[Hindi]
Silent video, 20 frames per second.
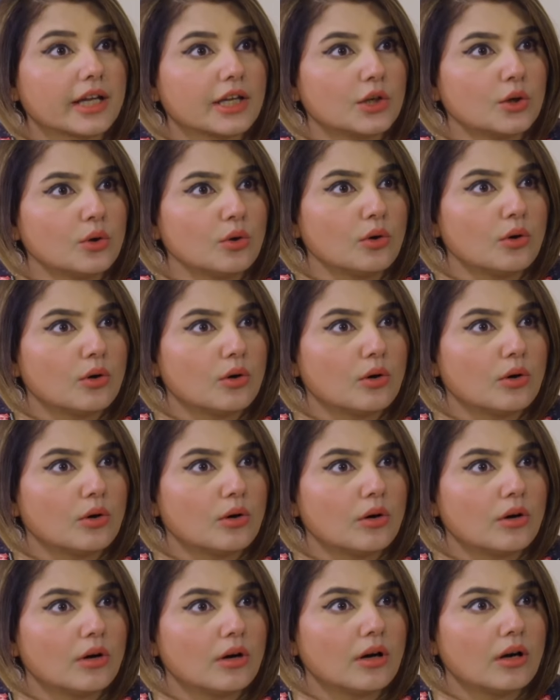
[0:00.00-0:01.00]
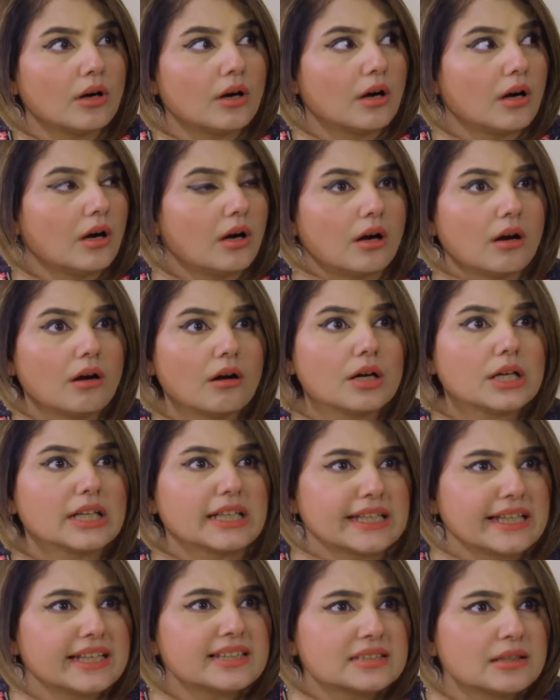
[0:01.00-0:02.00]
कह रही हो
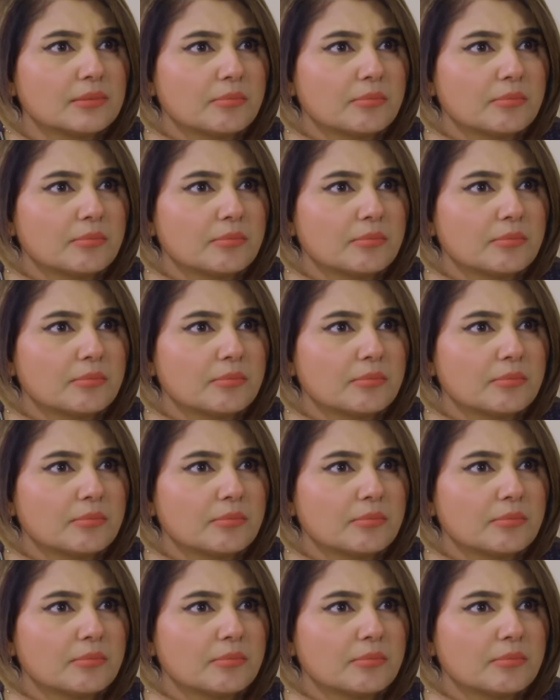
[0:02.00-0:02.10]
केस